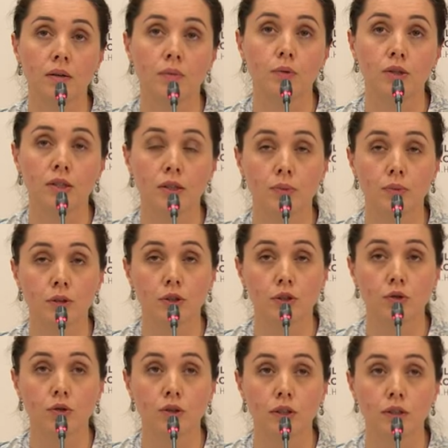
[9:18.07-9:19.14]

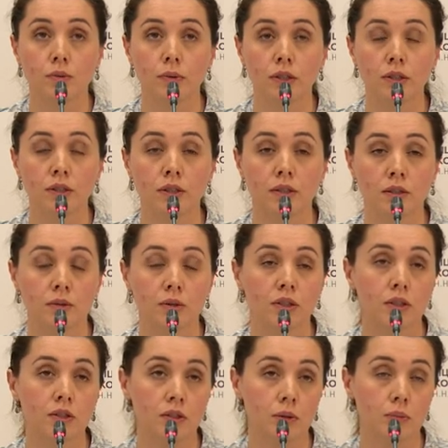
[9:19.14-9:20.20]
послеоперационной смертности, естественно,